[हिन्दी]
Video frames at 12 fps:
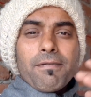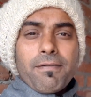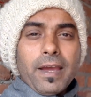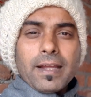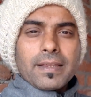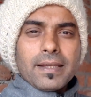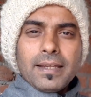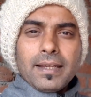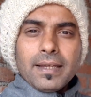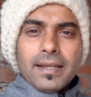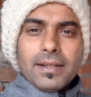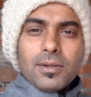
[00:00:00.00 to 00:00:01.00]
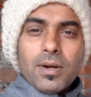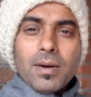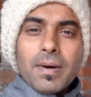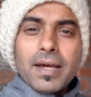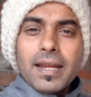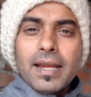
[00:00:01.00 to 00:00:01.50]
फेंकते नहीं हैं तो
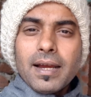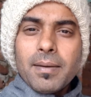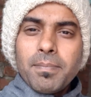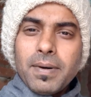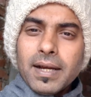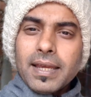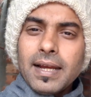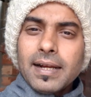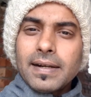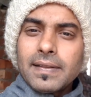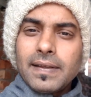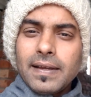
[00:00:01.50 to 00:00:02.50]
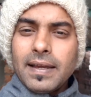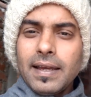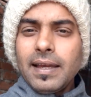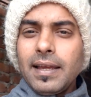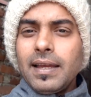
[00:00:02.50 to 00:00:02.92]
हमारे अब्बा क्या करते हैं